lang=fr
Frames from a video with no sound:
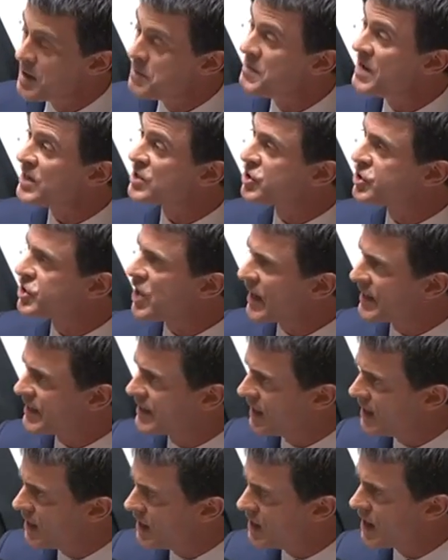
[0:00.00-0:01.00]
Mais
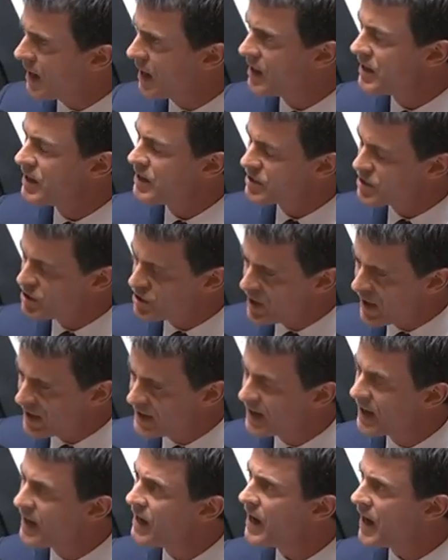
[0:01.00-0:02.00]
chacun,
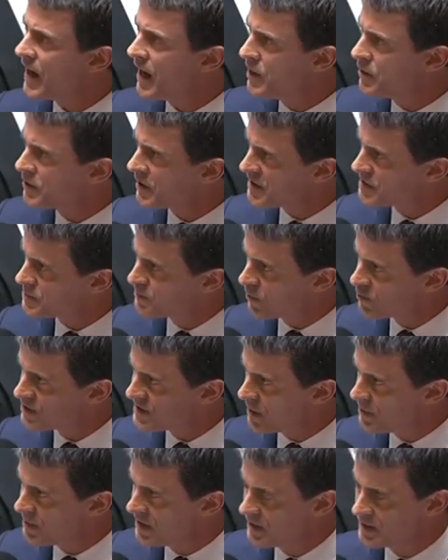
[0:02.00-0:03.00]
chacun a une
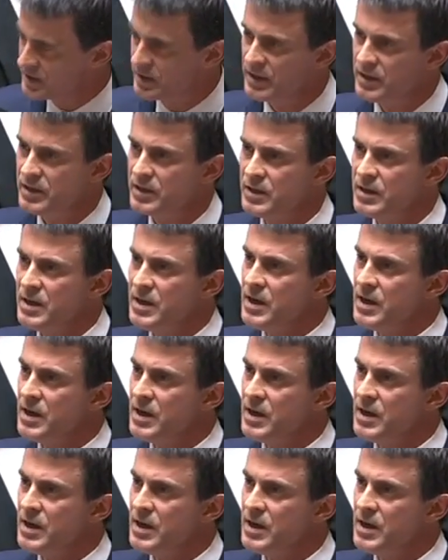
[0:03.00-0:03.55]
responsabilité.